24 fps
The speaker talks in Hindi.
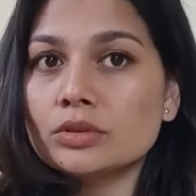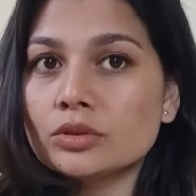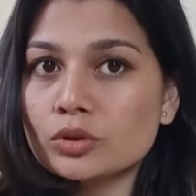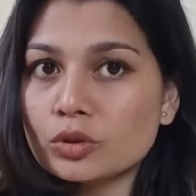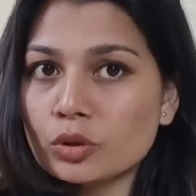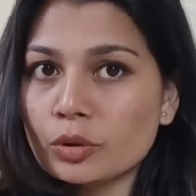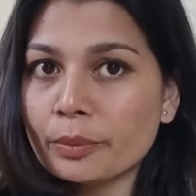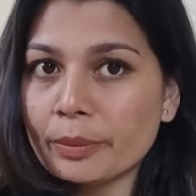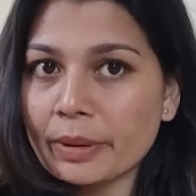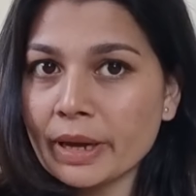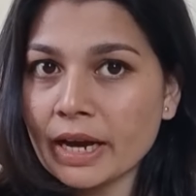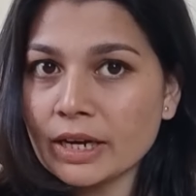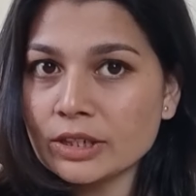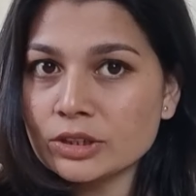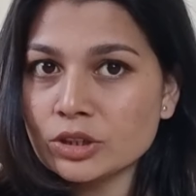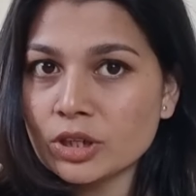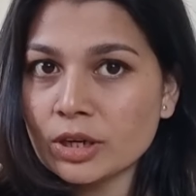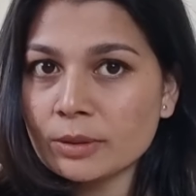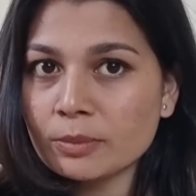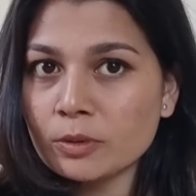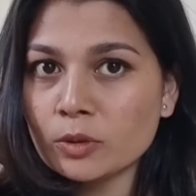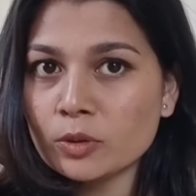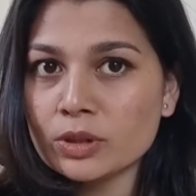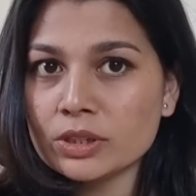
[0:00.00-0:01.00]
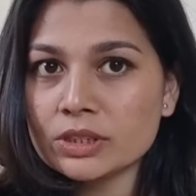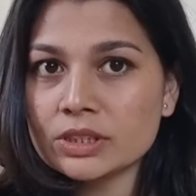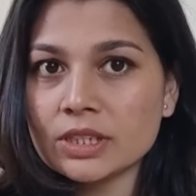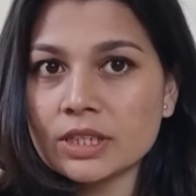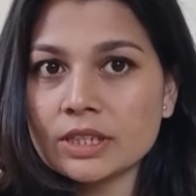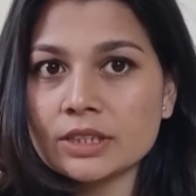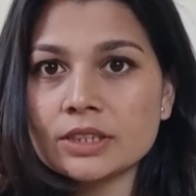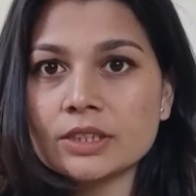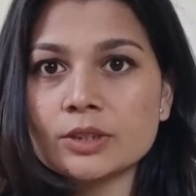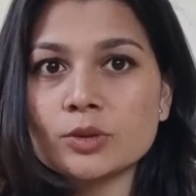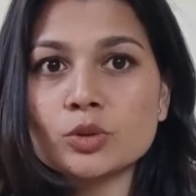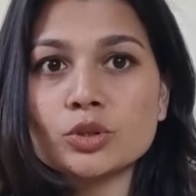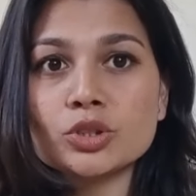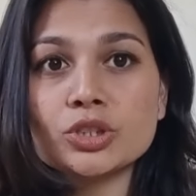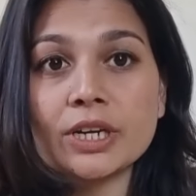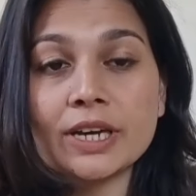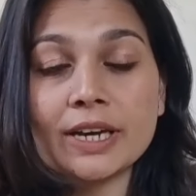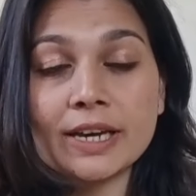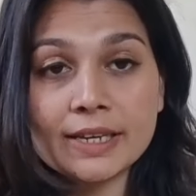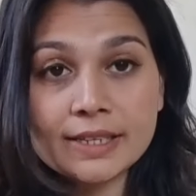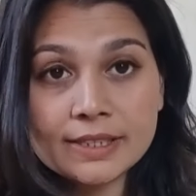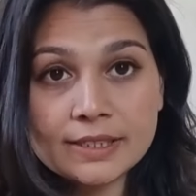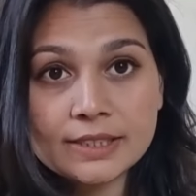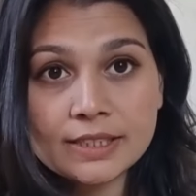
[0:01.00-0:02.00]
तो मैं आज आप लोगों के साथ कुछ
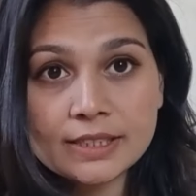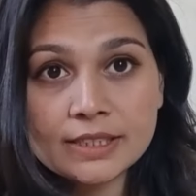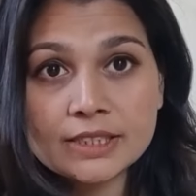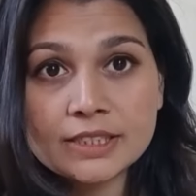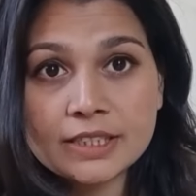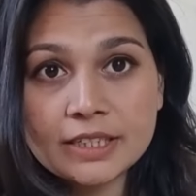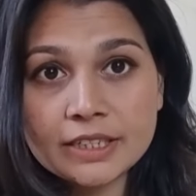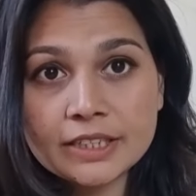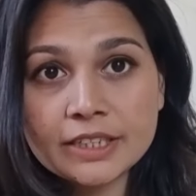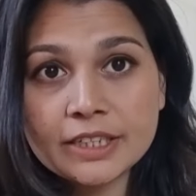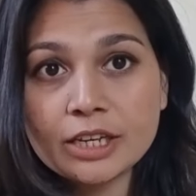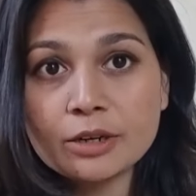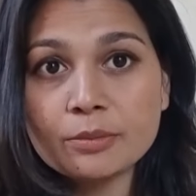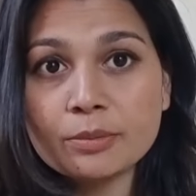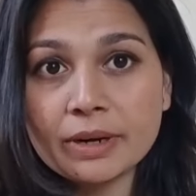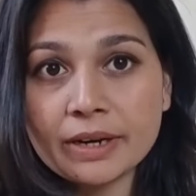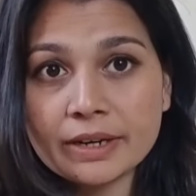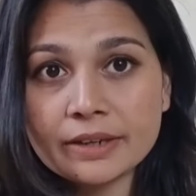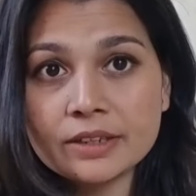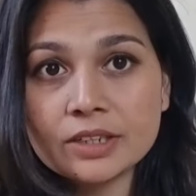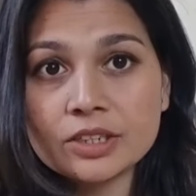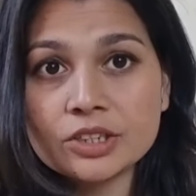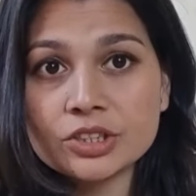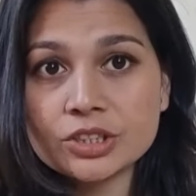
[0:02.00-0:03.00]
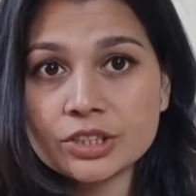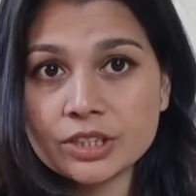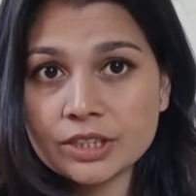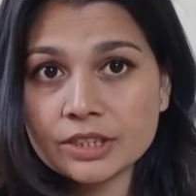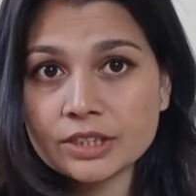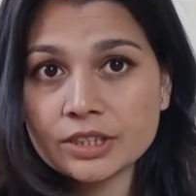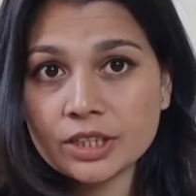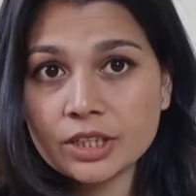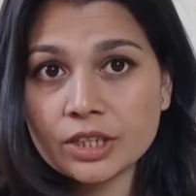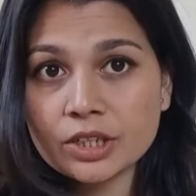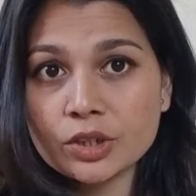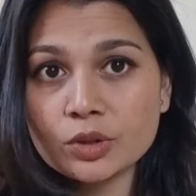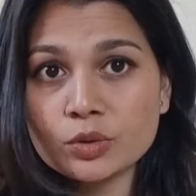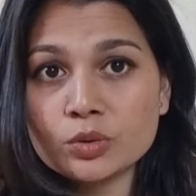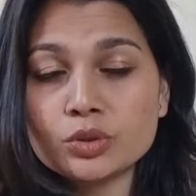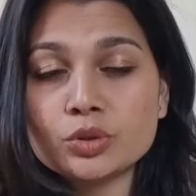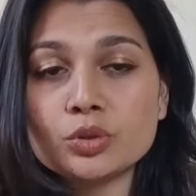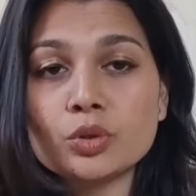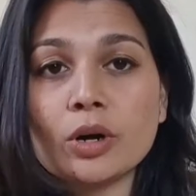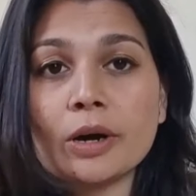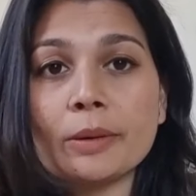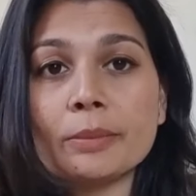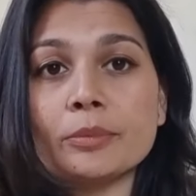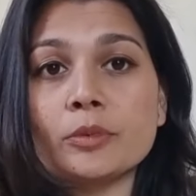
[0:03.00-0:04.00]
ऐसे स्किन केयर ब्लेंडर शेयर कर रही हूँ
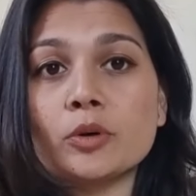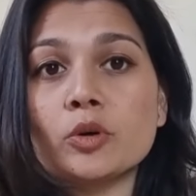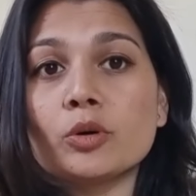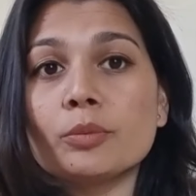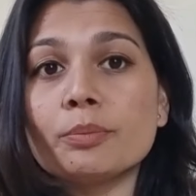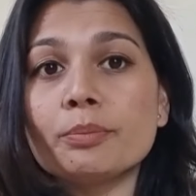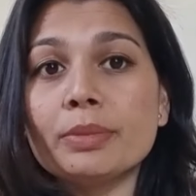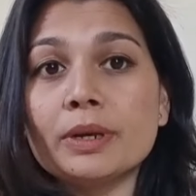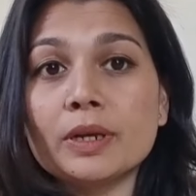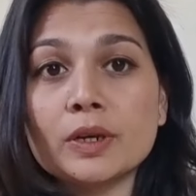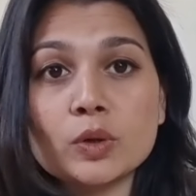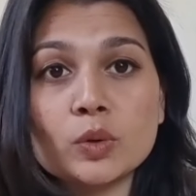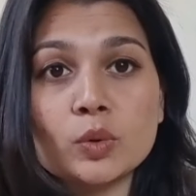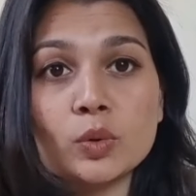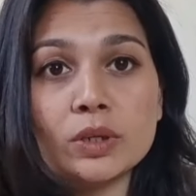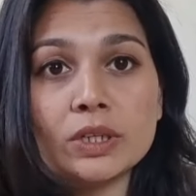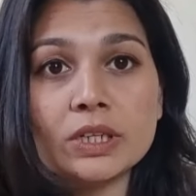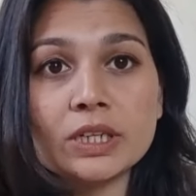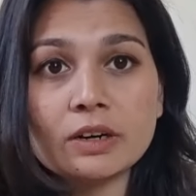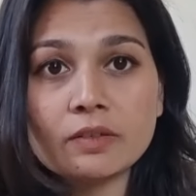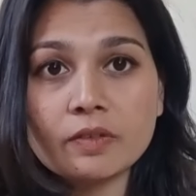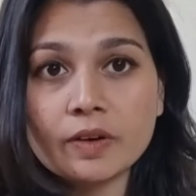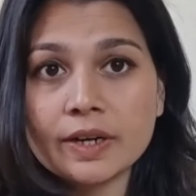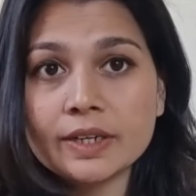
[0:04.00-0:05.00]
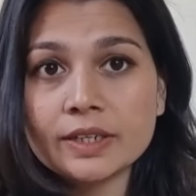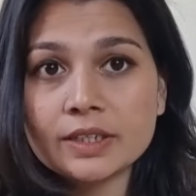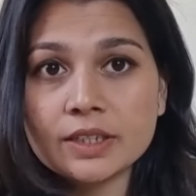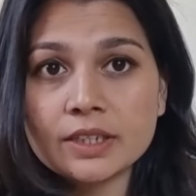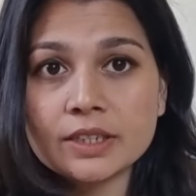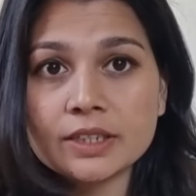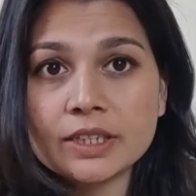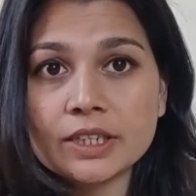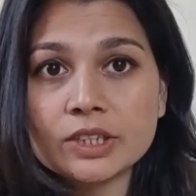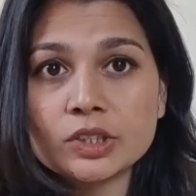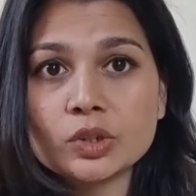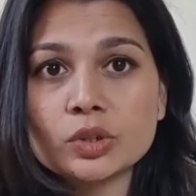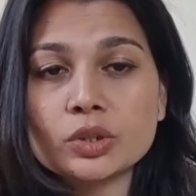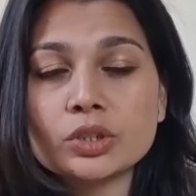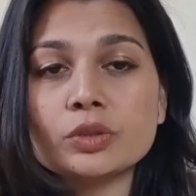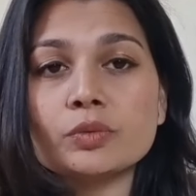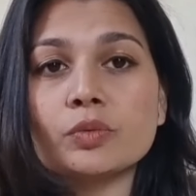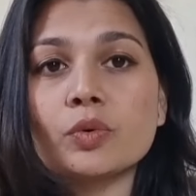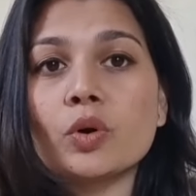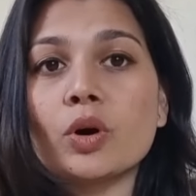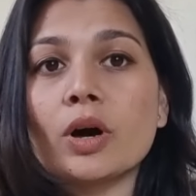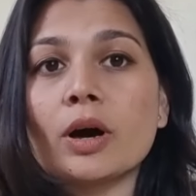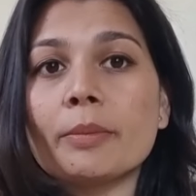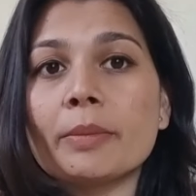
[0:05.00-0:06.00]
जो आपको बिल्कुल ही अवॉइड करना है क्योंकि
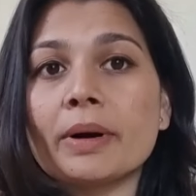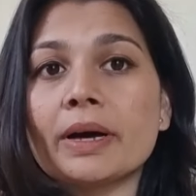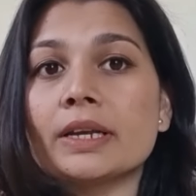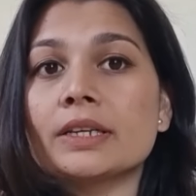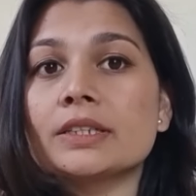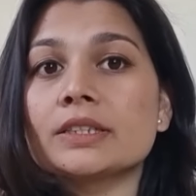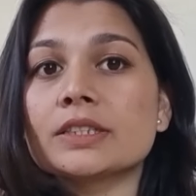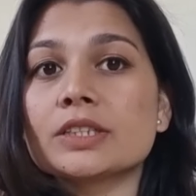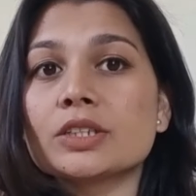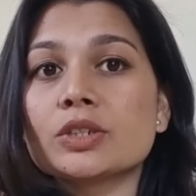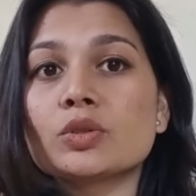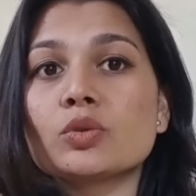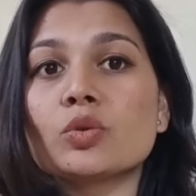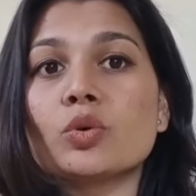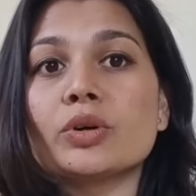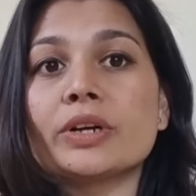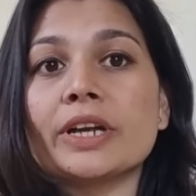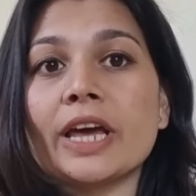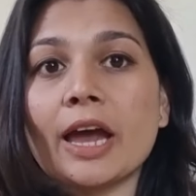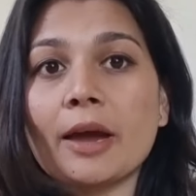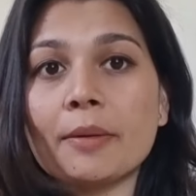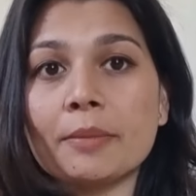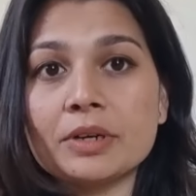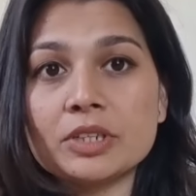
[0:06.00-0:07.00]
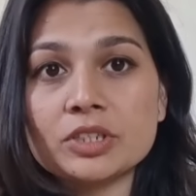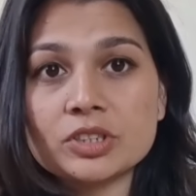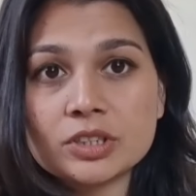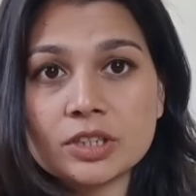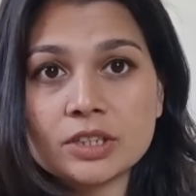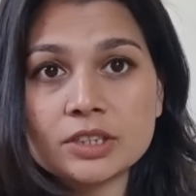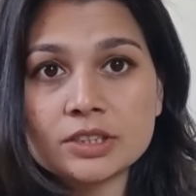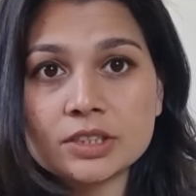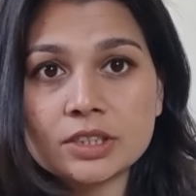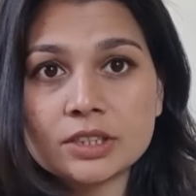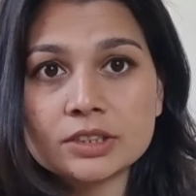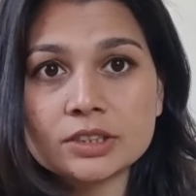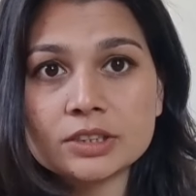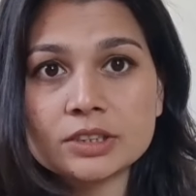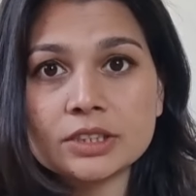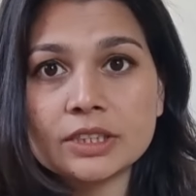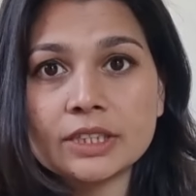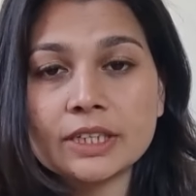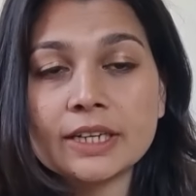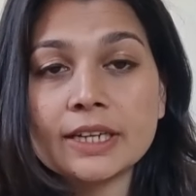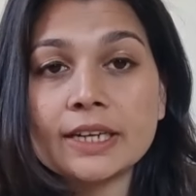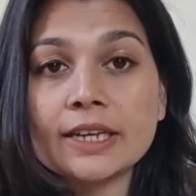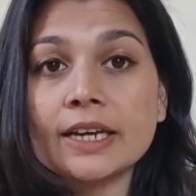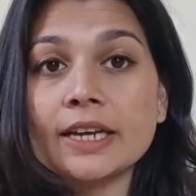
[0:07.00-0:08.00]
वो हमारे स्किन को डैमेज कर सकती
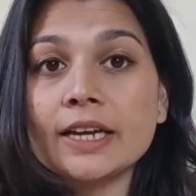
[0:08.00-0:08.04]
है